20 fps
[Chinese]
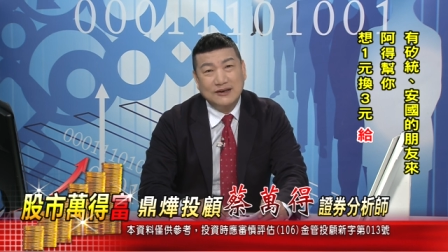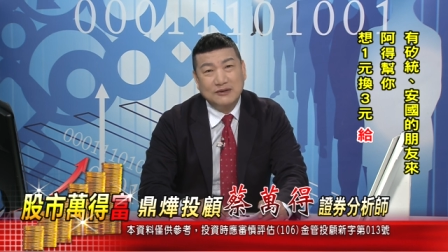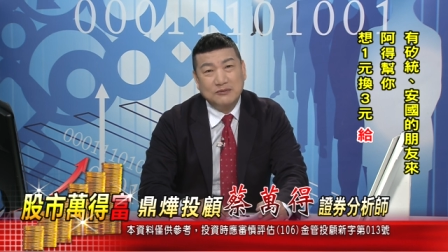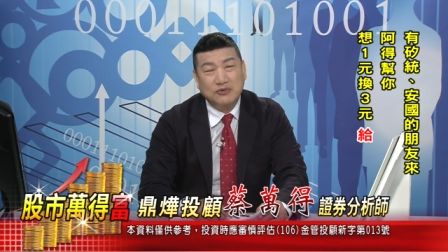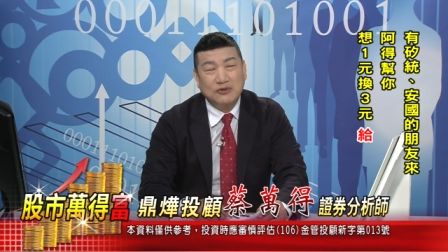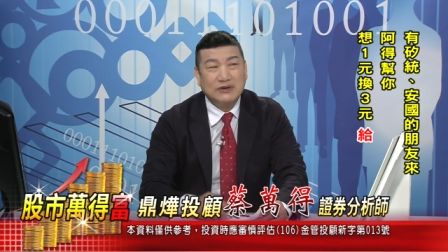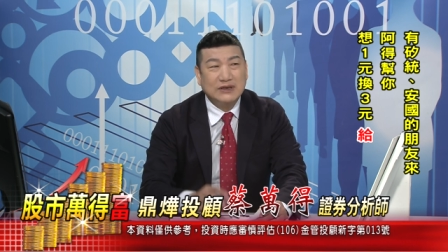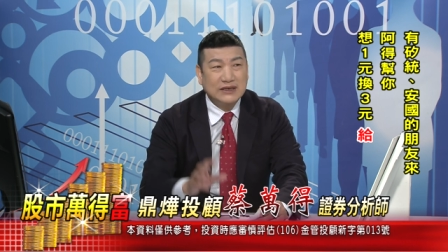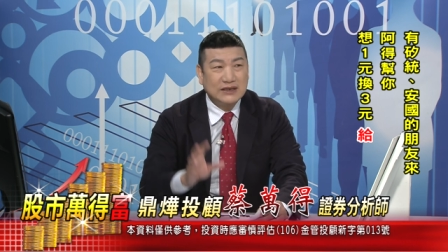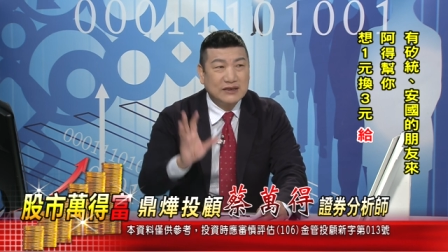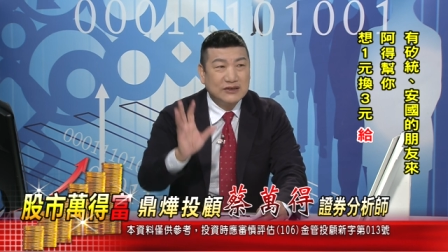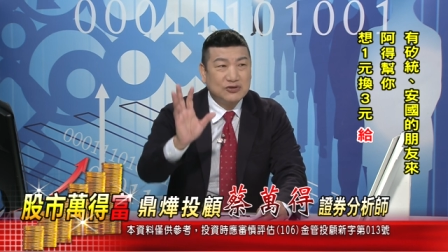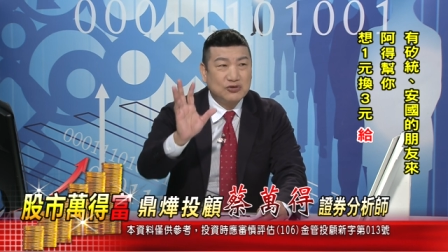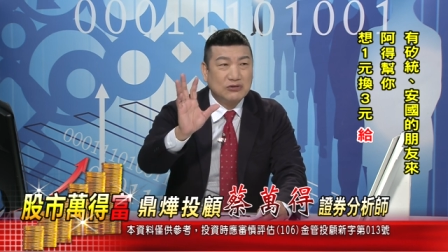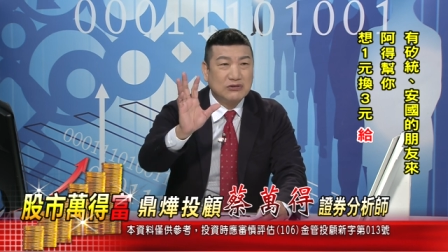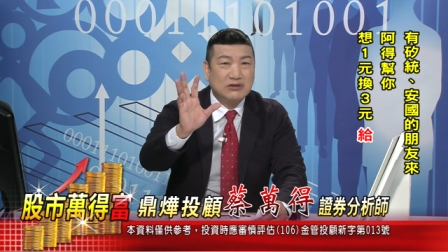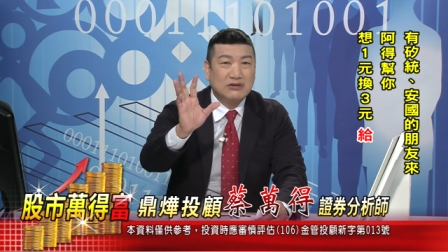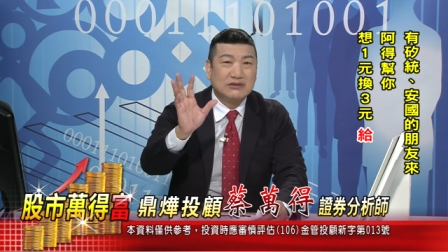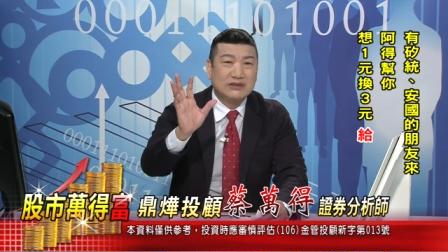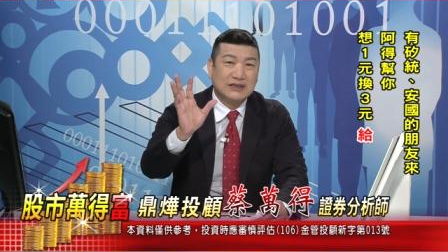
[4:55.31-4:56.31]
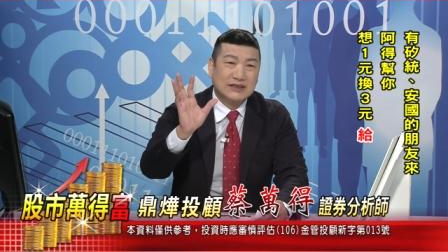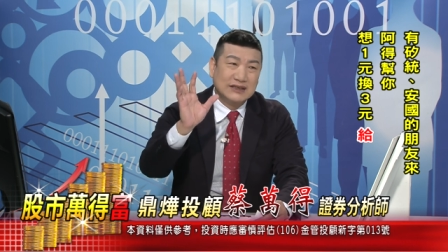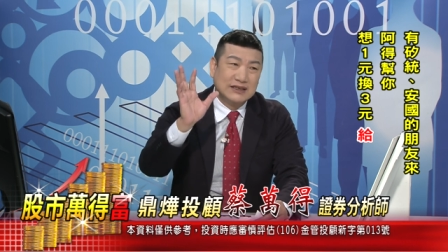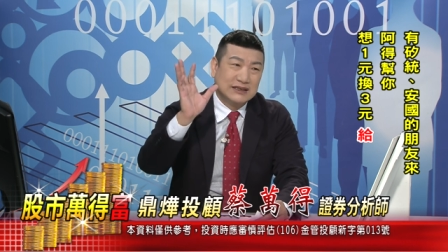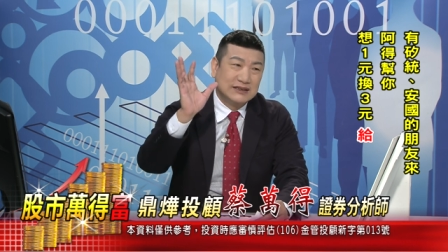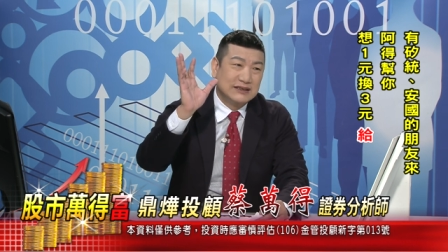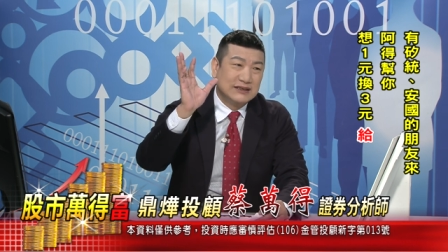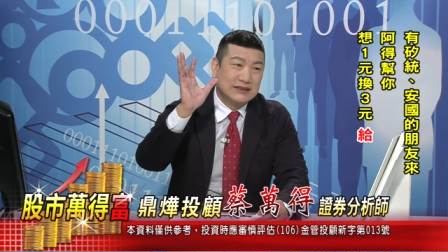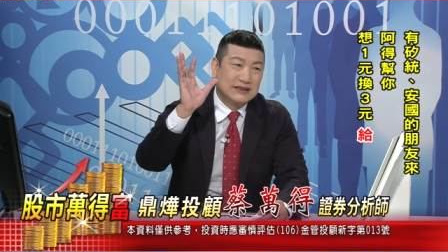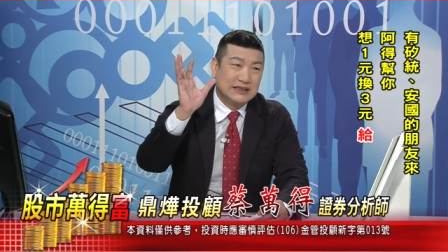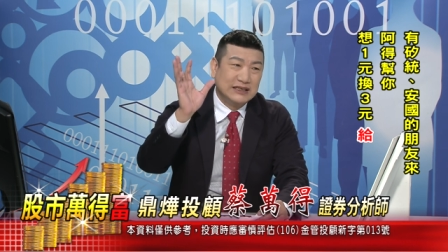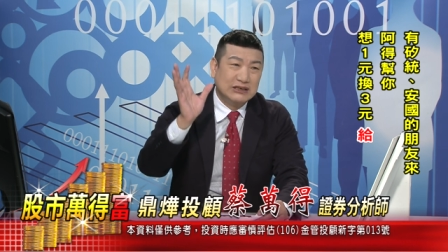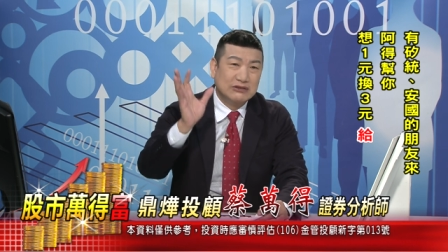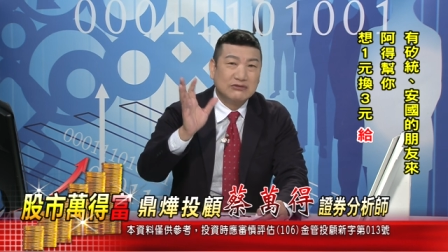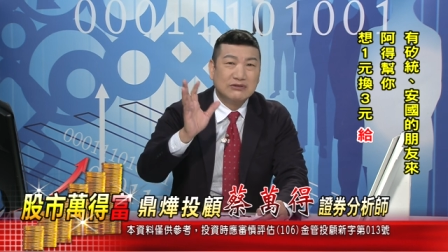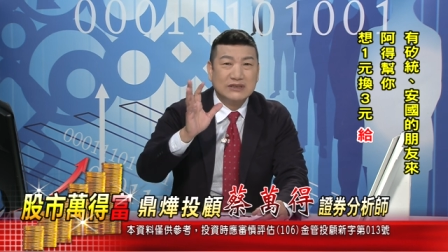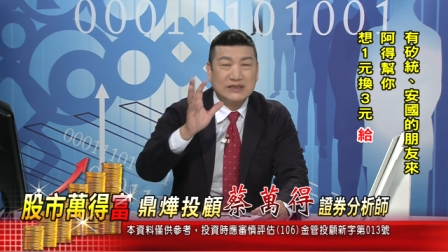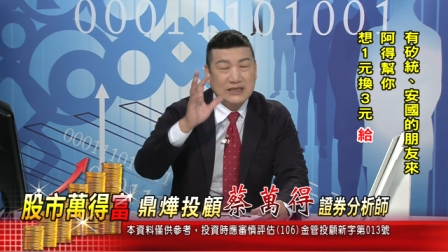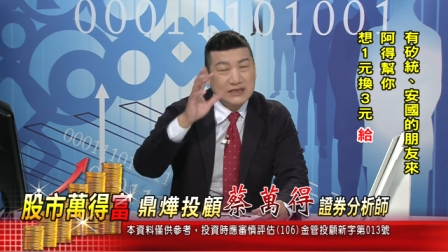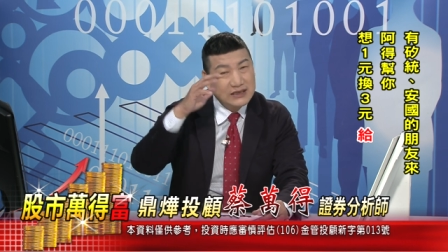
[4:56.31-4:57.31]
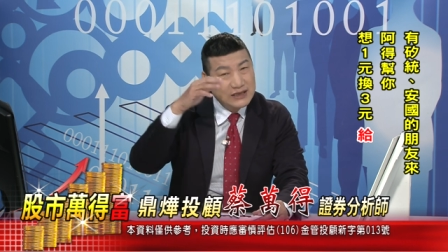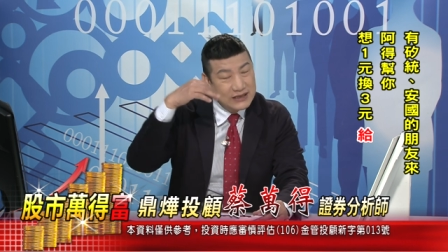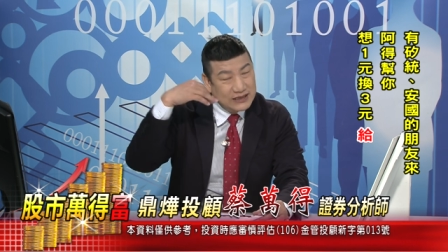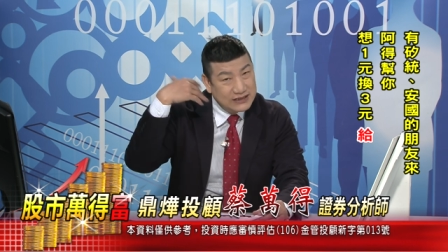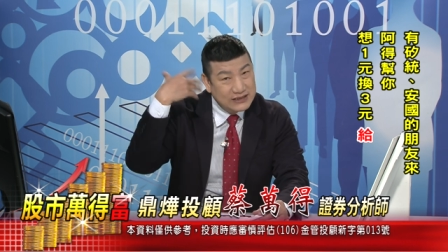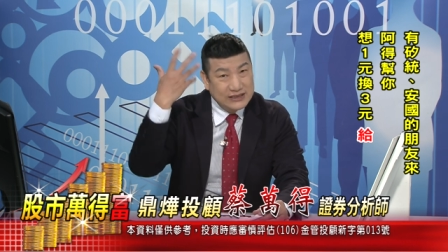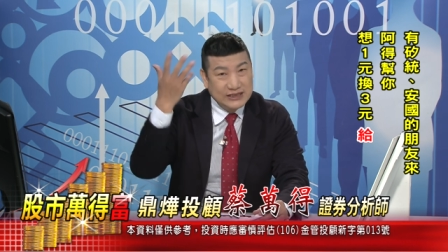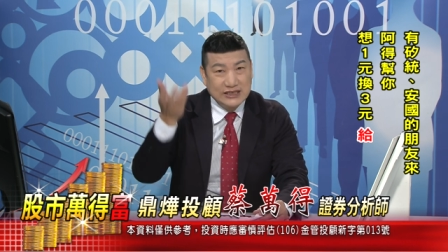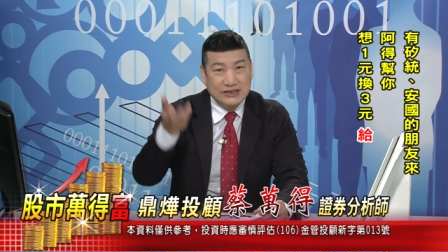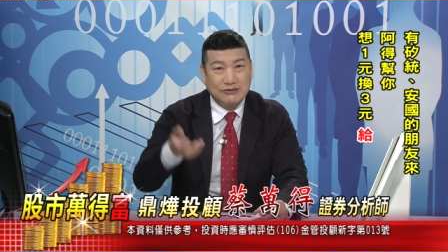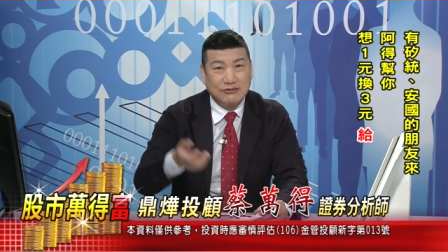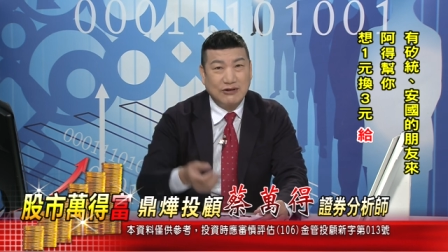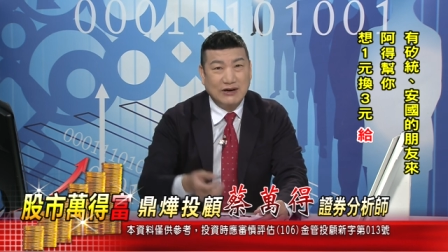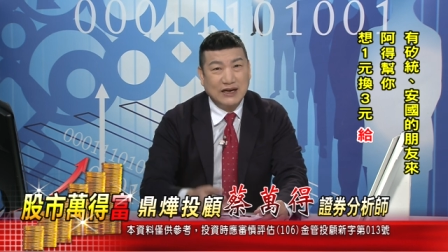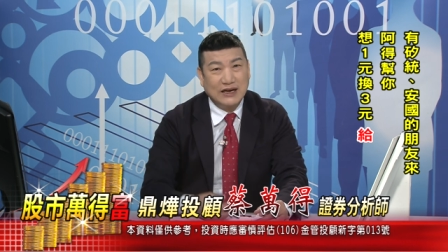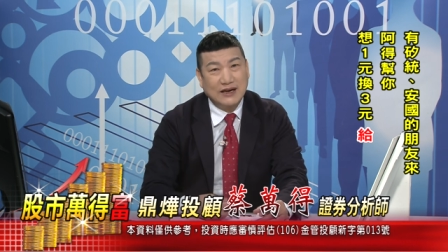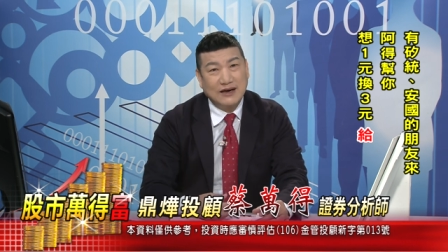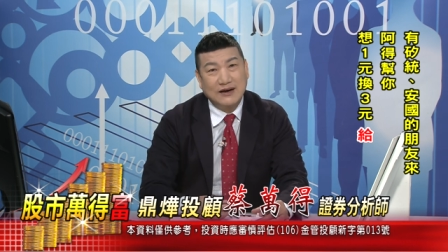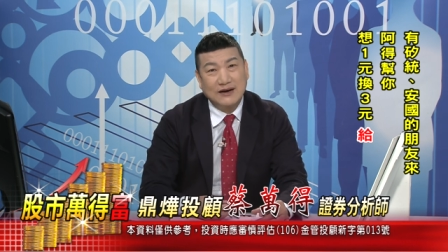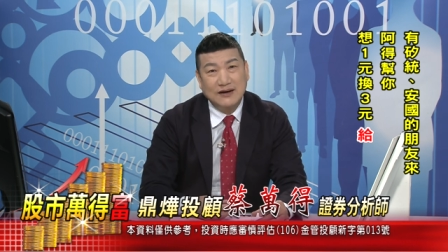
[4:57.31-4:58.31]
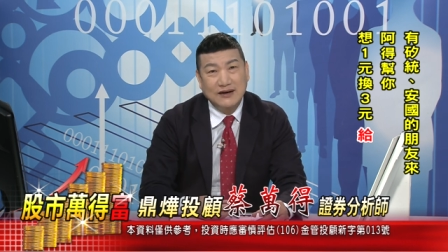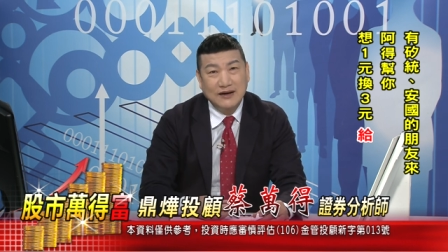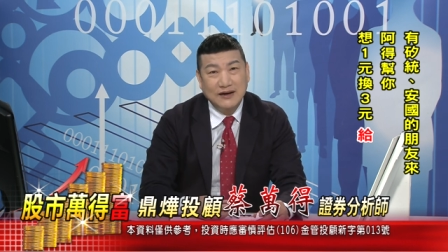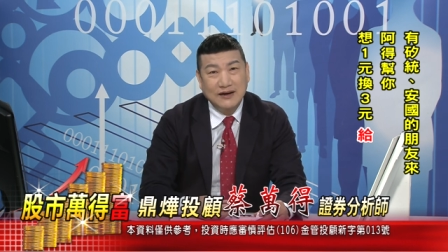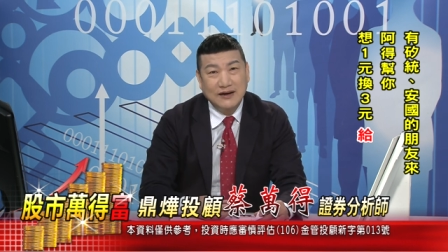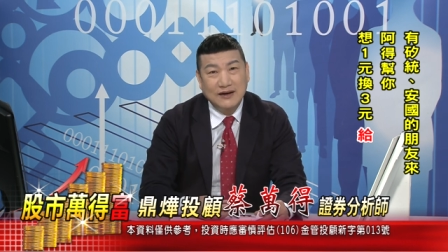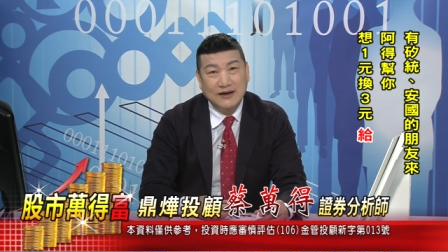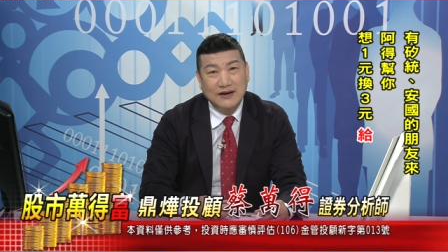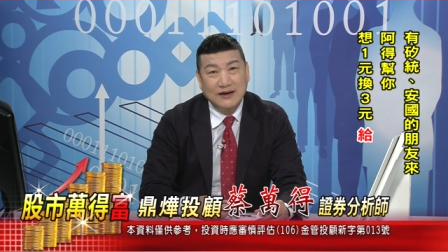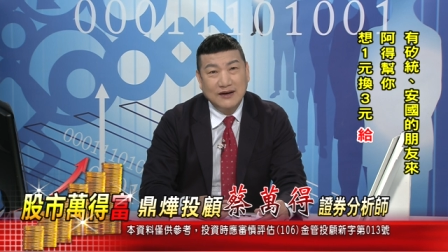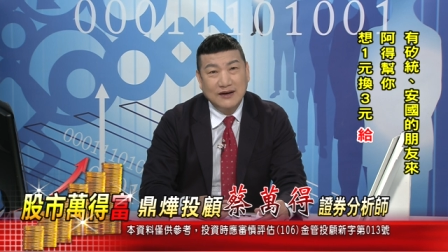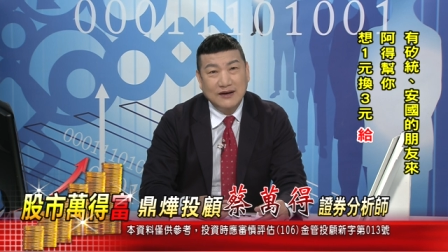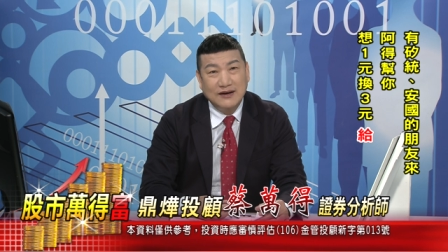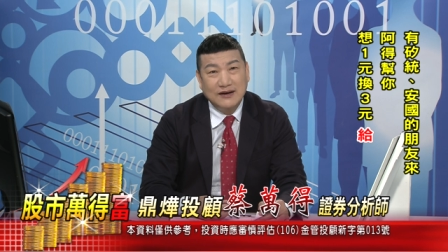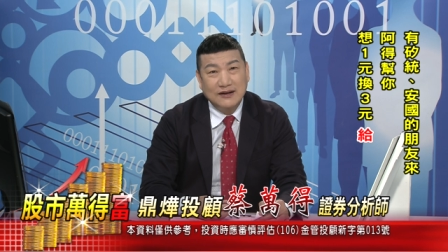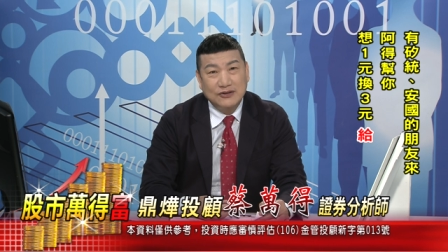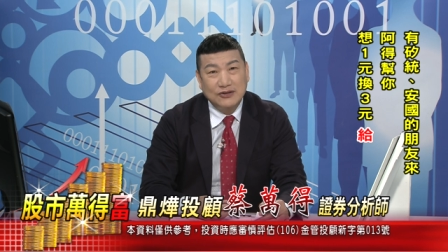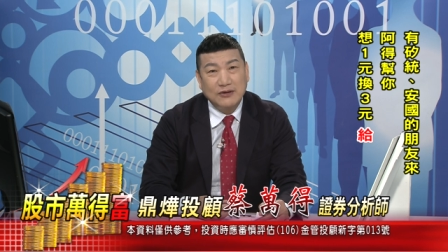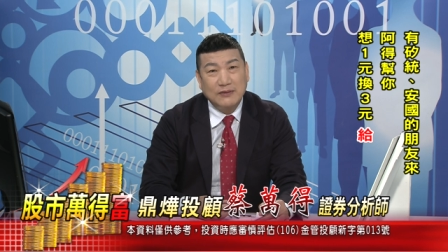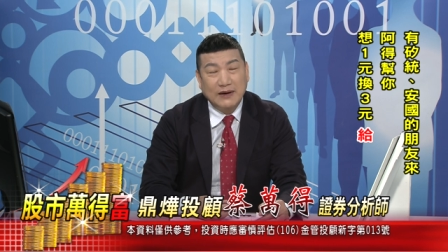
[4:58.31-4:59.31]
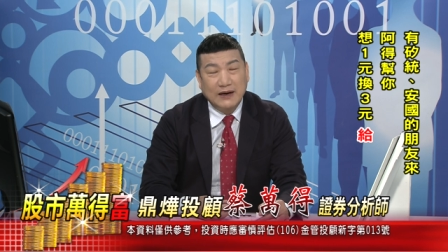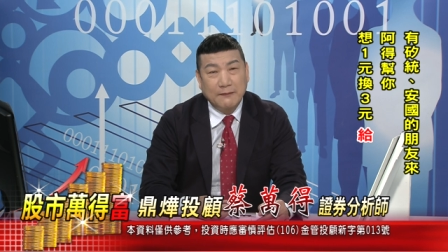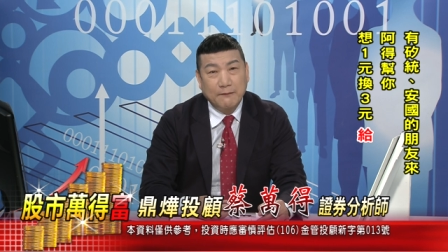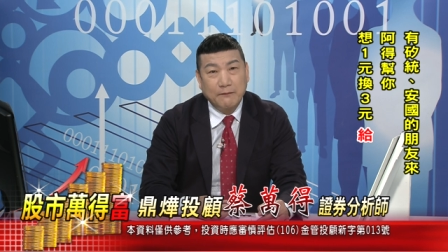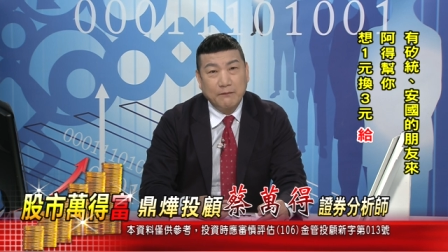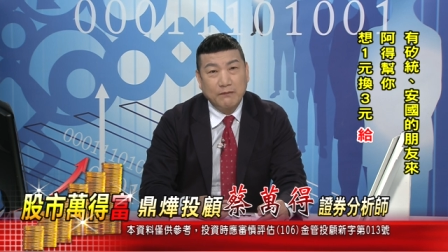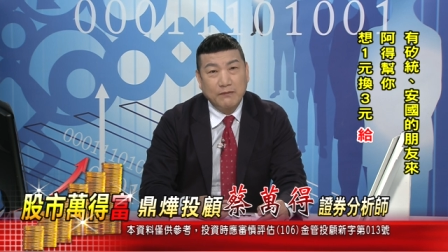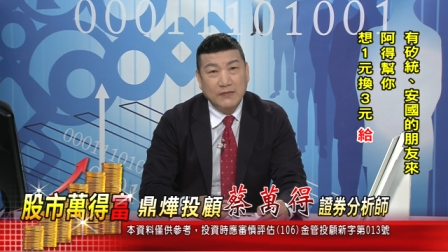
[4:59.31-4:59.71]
不过那个做空的人的理论真的很奇怪啊，对吧？